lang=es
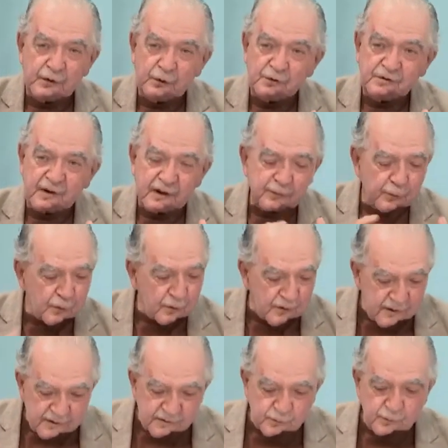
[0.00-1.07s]
no sabemos
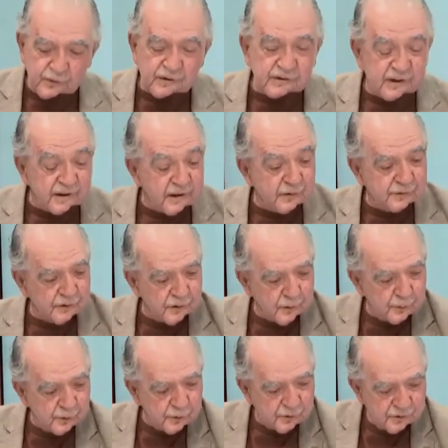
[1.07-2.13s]
lo que es una serie de
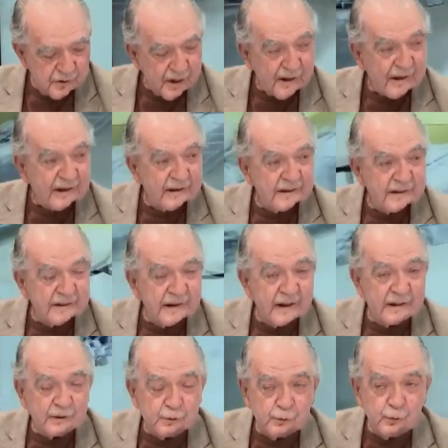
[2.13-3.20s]
fenómenos
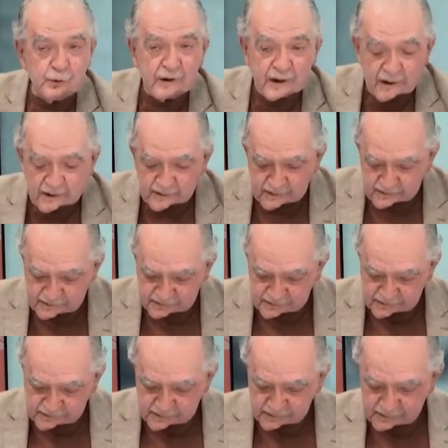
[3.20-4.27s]

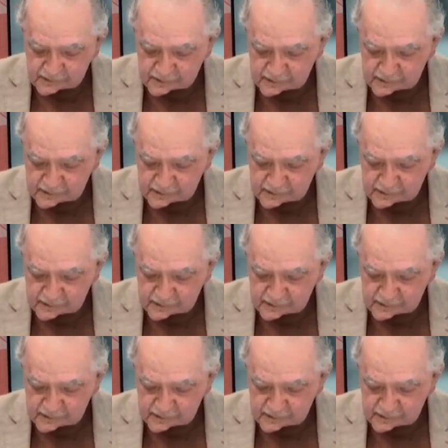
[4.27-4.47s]
naturales.